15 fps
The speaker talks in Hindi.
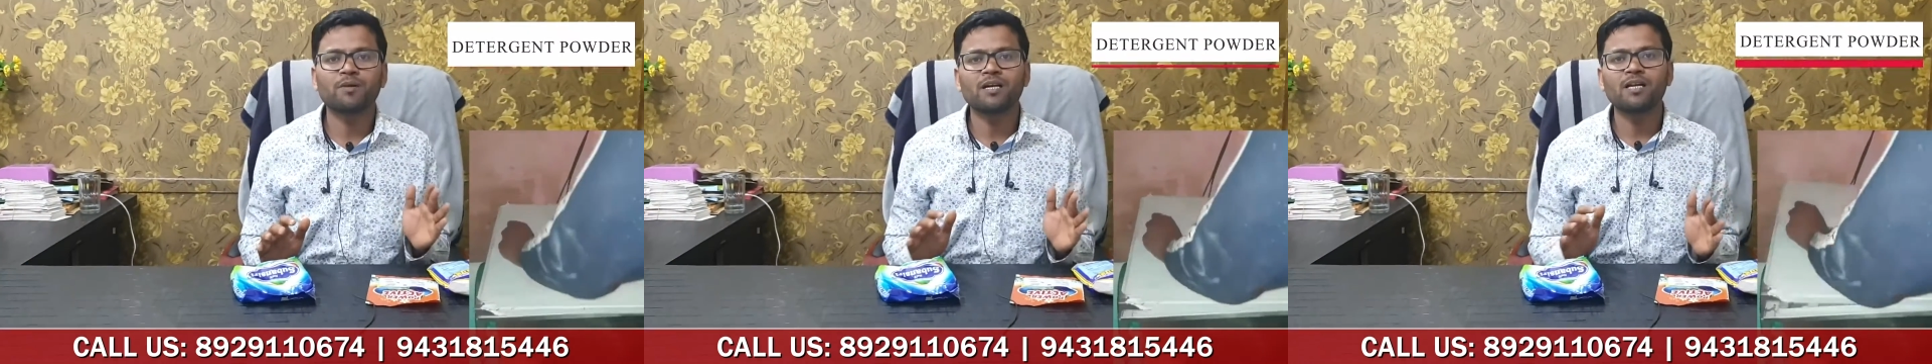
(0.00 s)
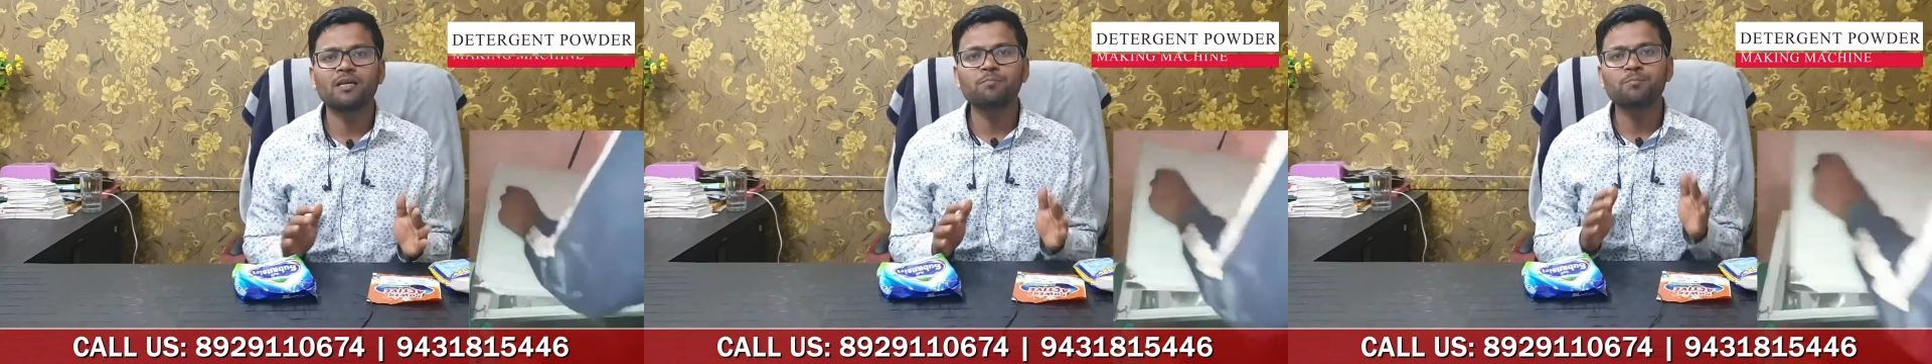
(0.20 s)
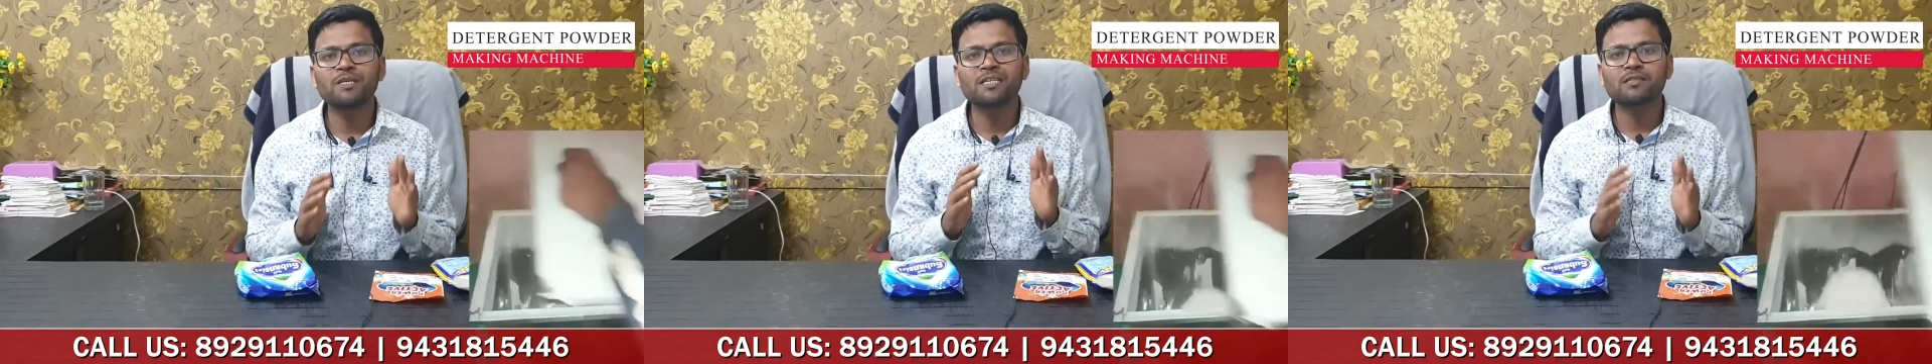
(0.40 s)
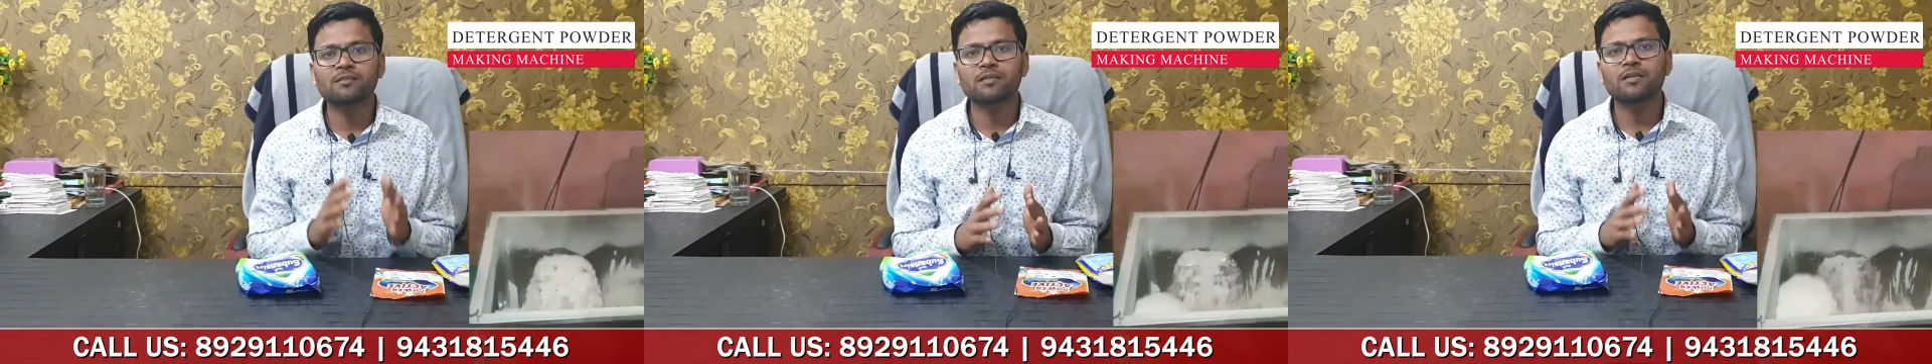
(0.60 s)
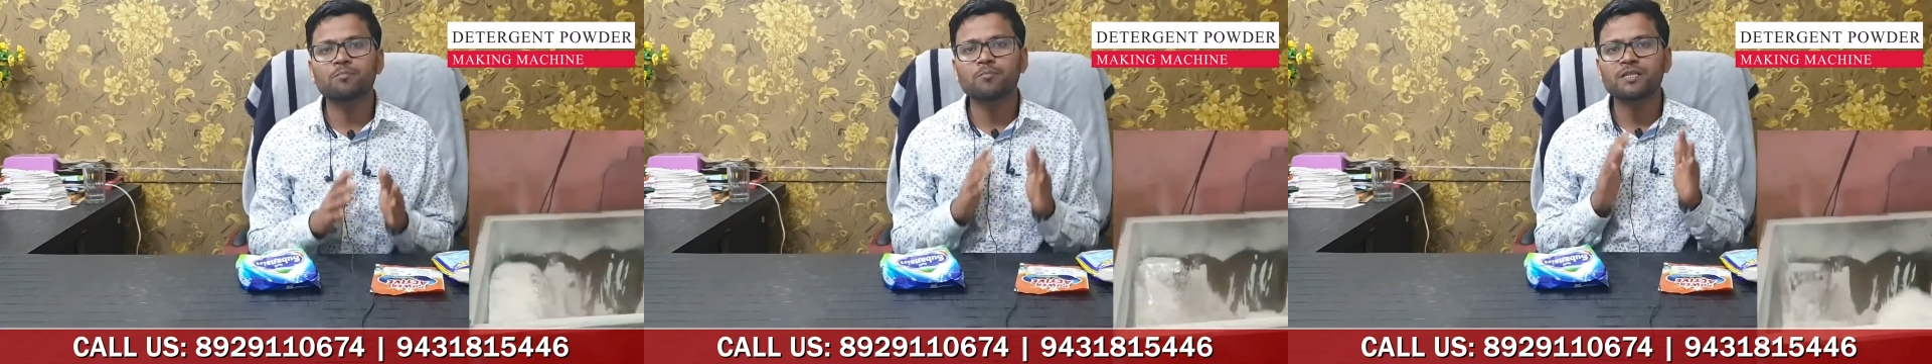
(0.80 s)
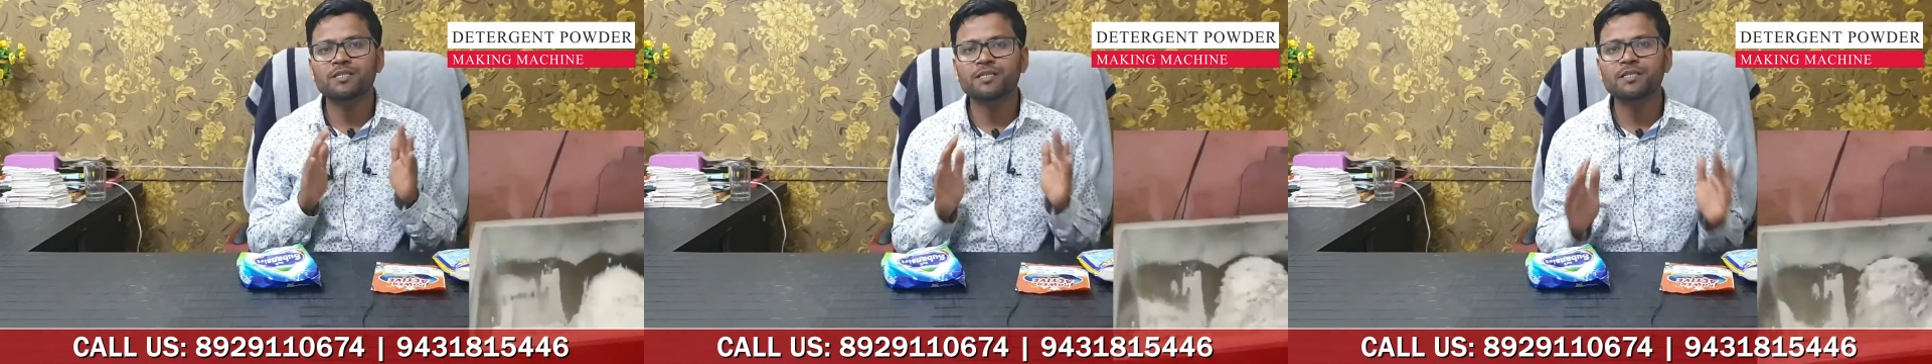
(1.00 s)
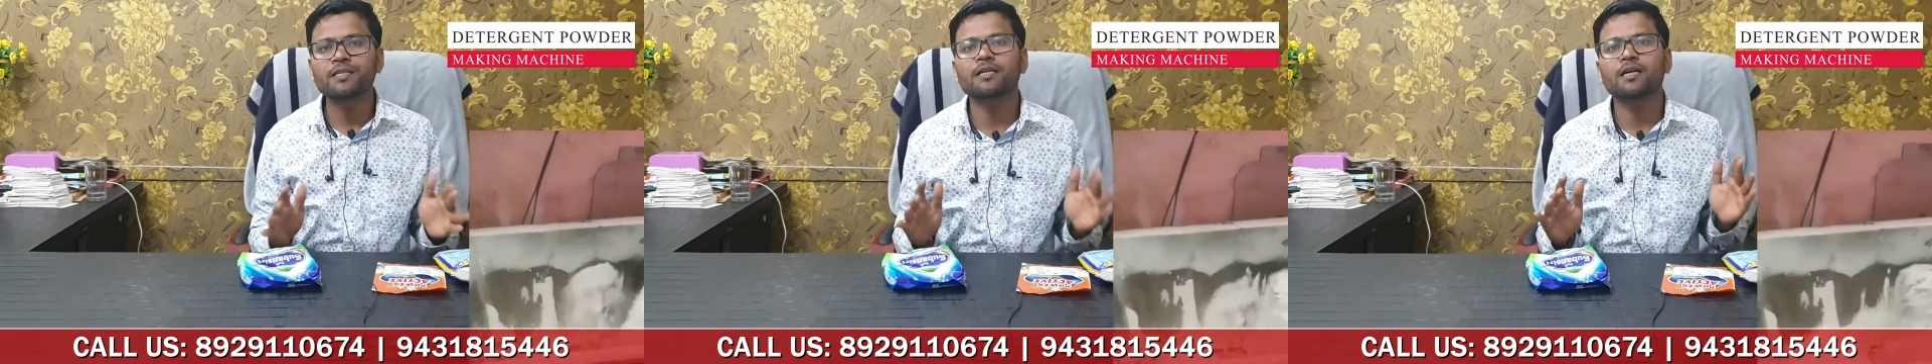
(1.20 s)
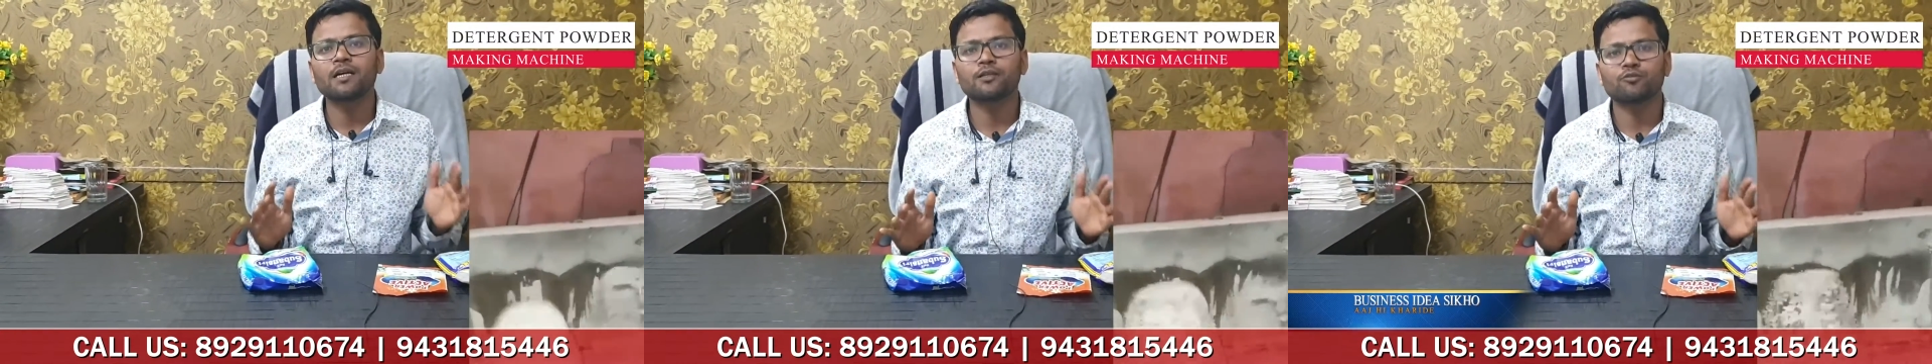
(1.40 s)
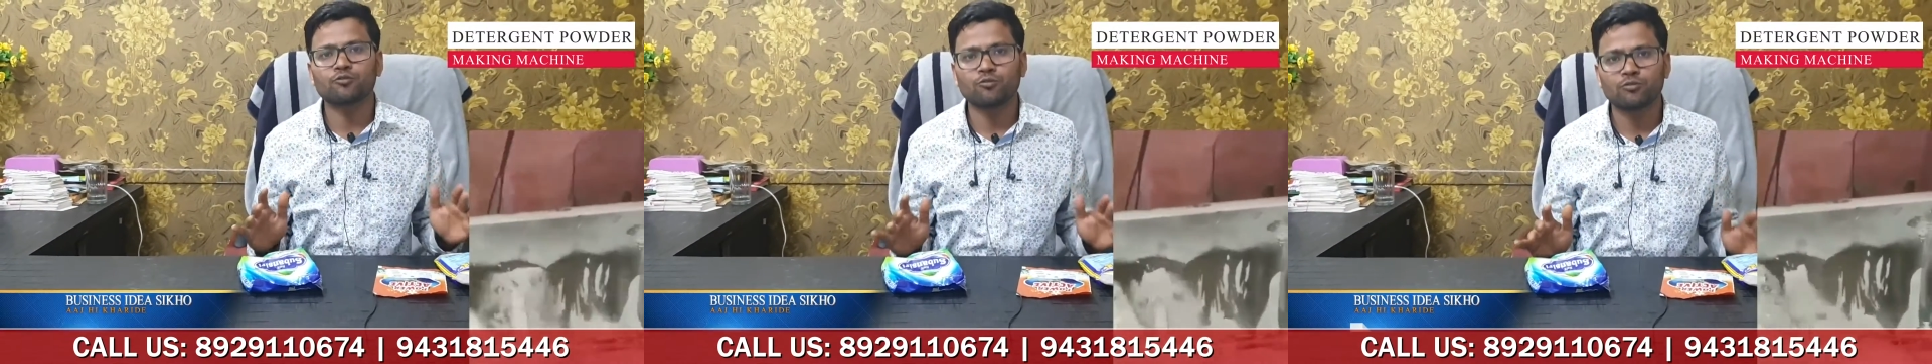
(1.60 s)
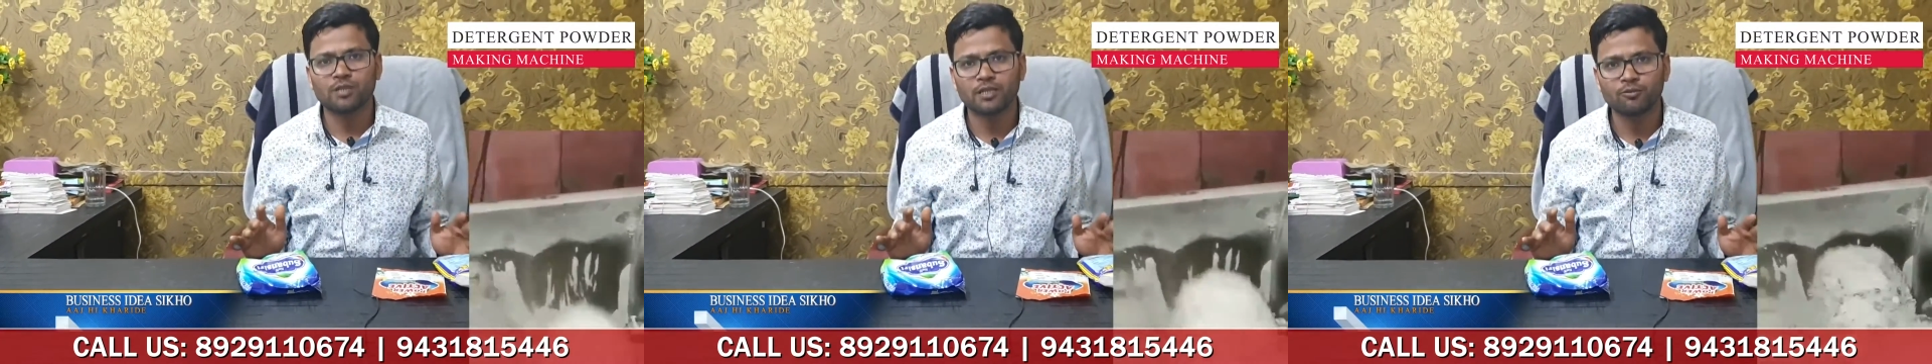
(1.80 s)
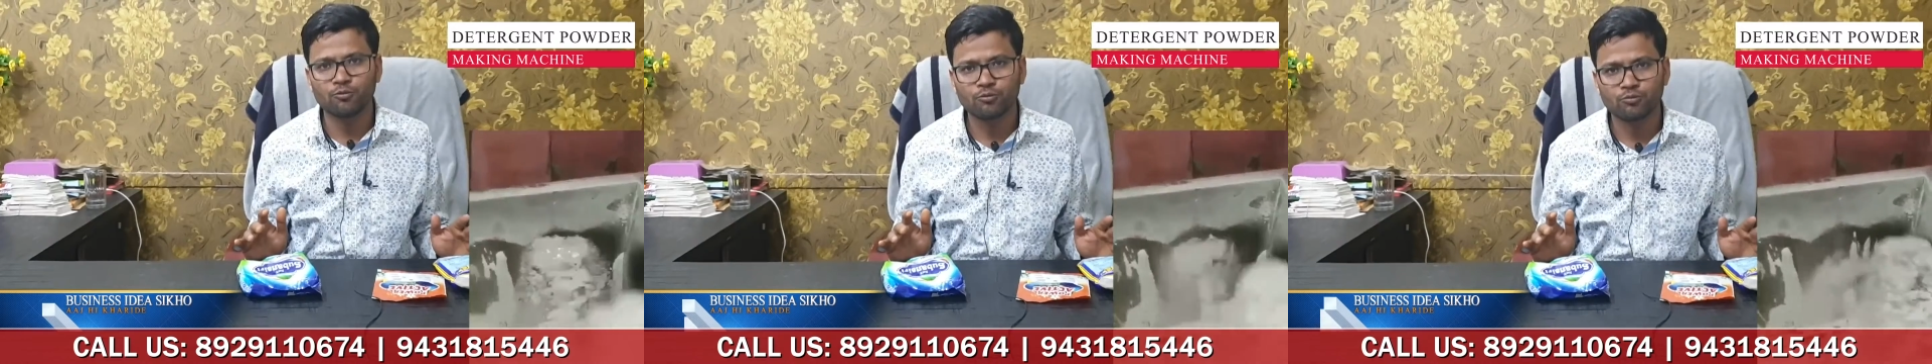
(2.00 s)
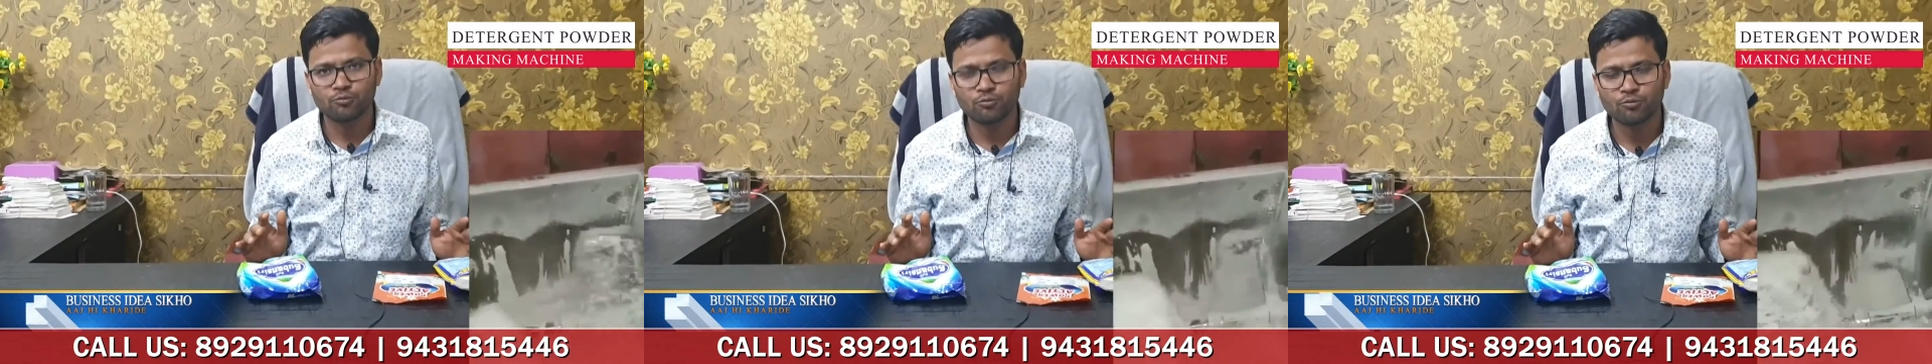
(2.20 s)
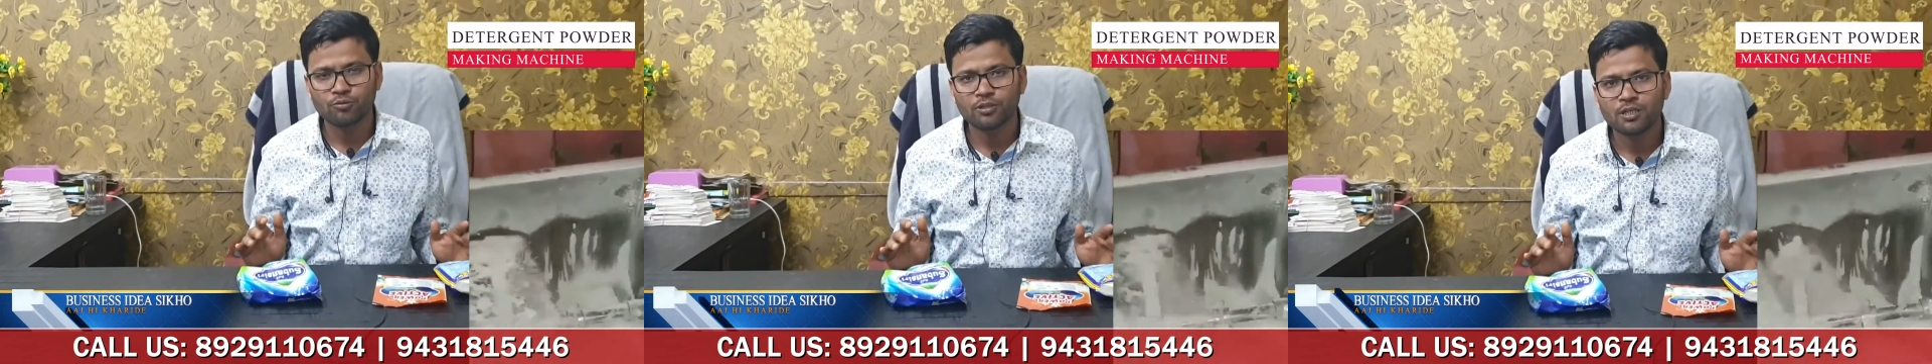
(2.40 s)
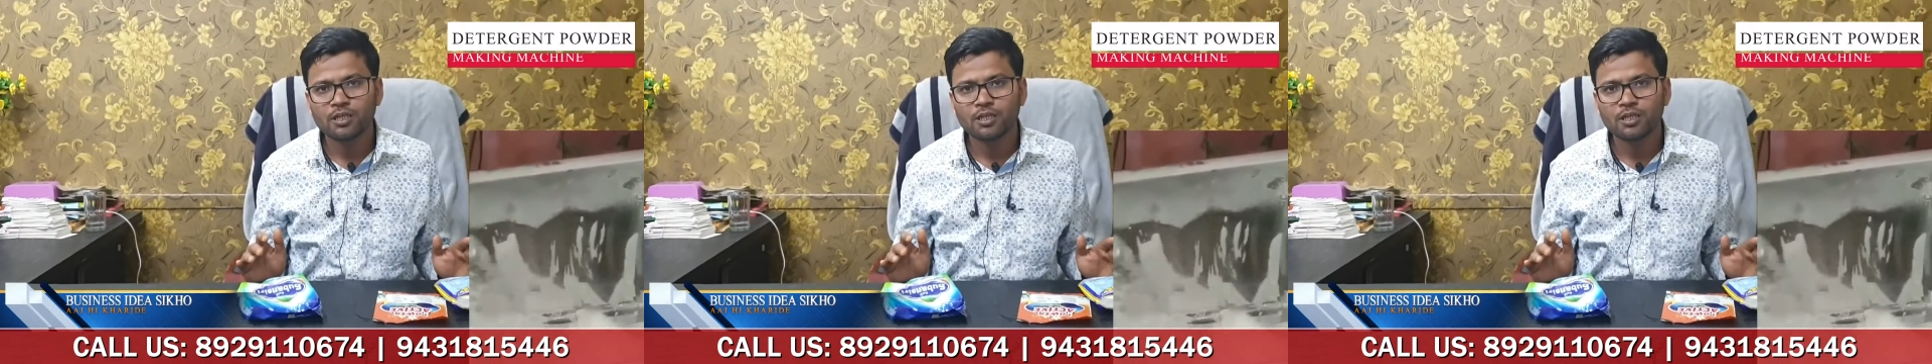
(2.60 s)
पहले मिक्सर मशीन का यूज होता है दोस्तों